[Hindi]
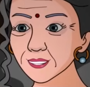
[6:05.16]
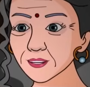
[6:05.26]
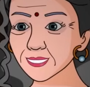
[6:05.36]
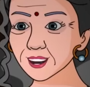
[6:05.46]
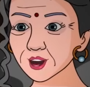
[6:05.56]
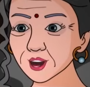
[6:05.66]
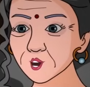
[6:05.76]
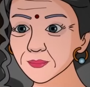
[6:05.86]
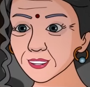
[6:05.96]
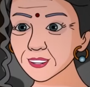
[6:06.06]
यह वही शादी
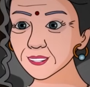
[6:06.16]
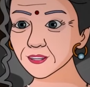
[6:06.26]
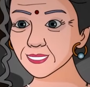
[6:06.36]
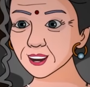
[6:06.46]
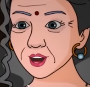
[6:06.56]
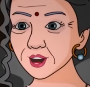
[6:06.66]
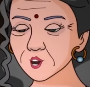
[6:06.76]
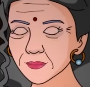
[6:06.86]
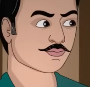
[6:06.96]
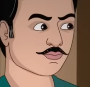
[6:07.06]
करेगी जहाँ हम
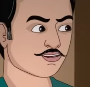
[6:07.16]
चाहेंगे